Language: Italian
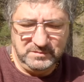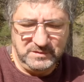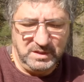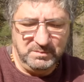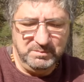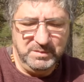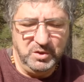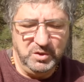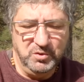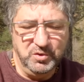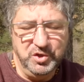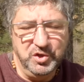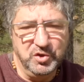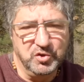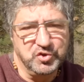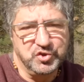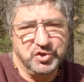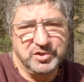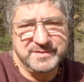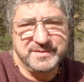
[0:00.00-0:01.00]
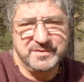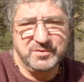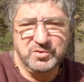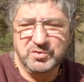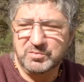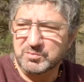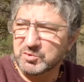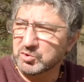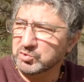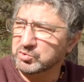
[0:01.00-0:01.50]
almeno io ho il
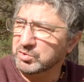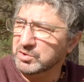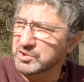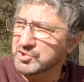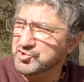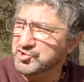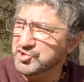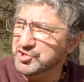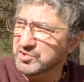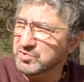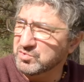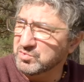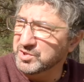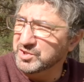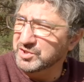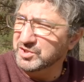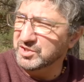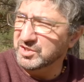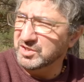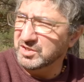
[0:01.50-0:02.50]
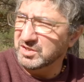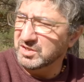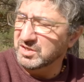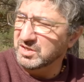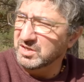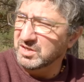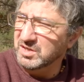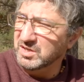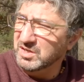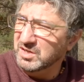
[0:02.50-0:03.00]
sonno molto leggero quindi
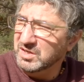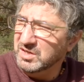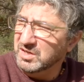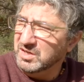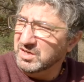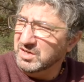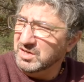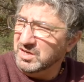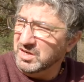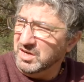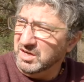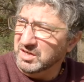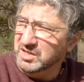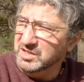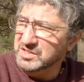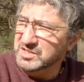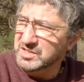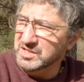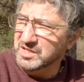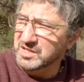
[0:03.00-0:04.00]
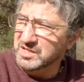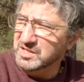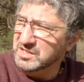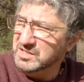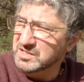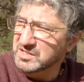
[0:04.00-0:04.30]
anche se, eh,